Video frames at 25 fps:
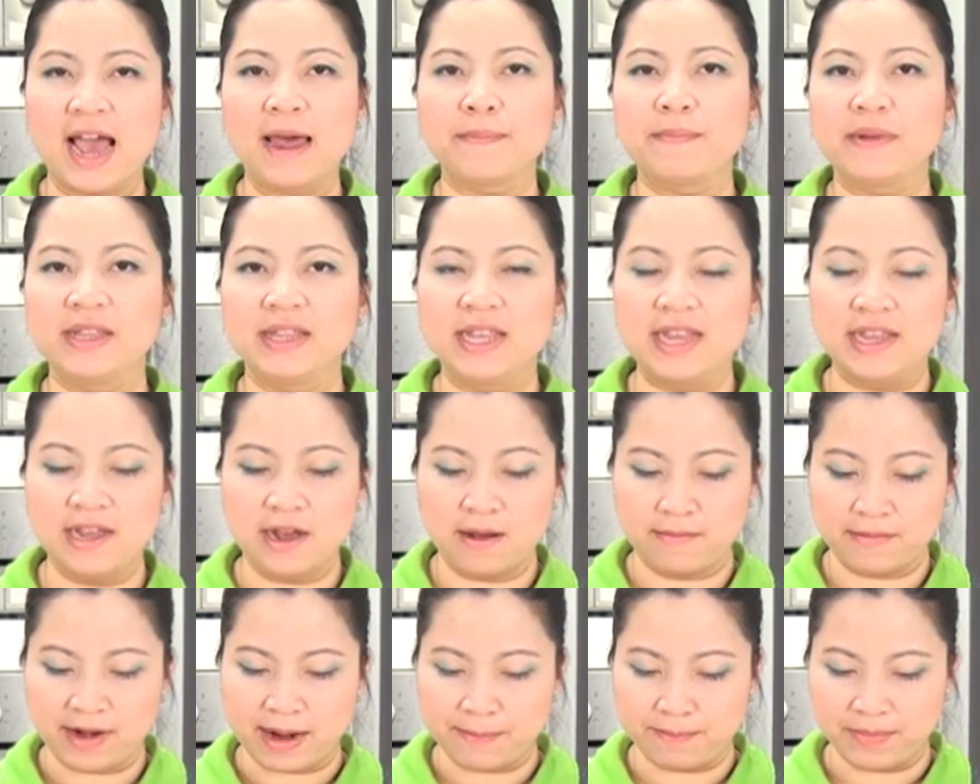ชาติเป็นที่
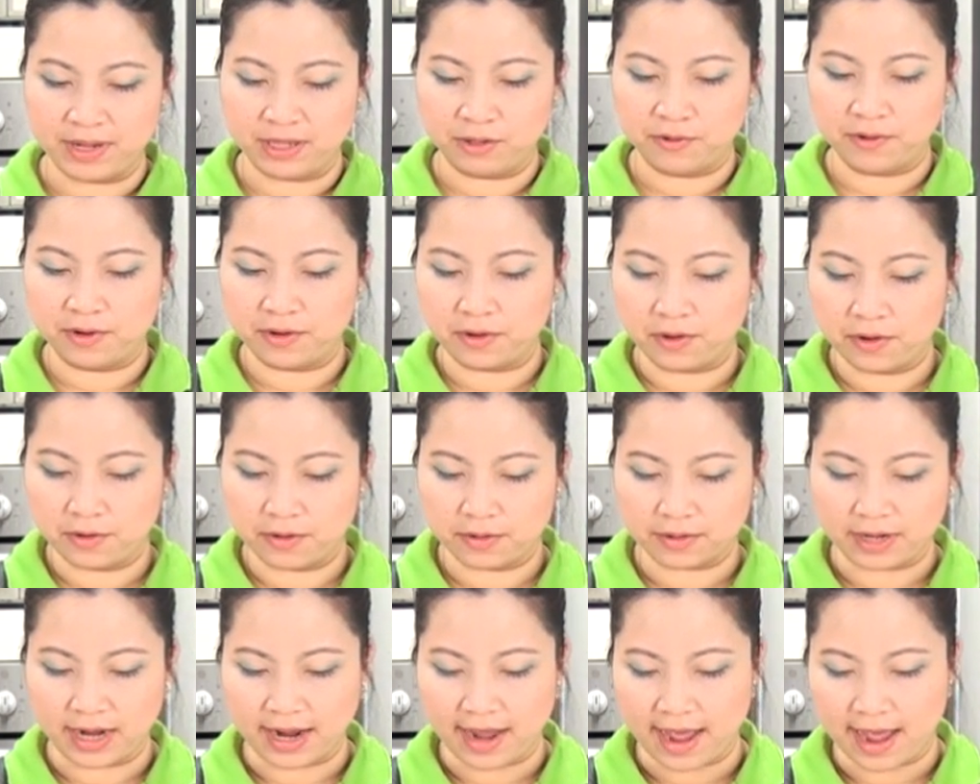ยอมรับไปทั่วโล
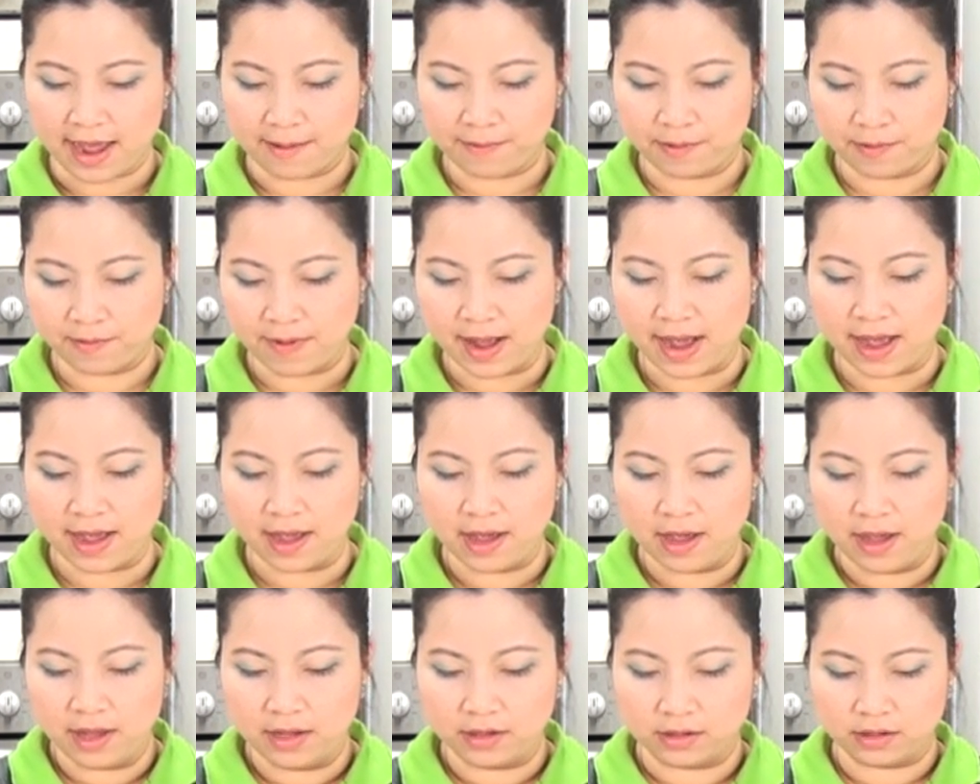กนะคะเพราะว่า
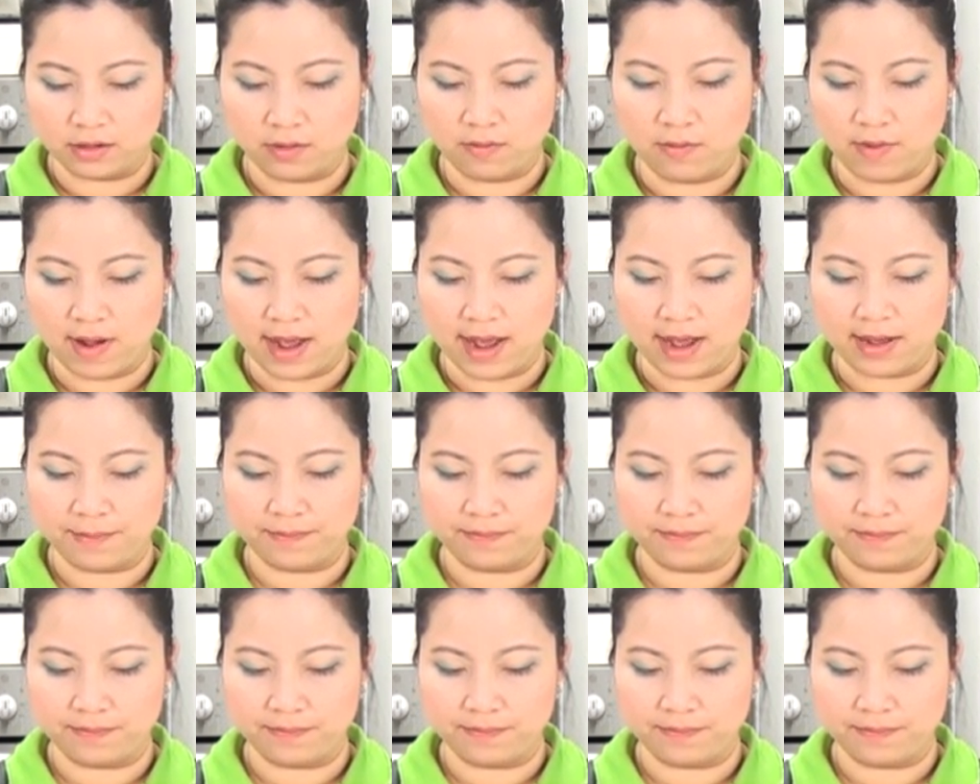ตัว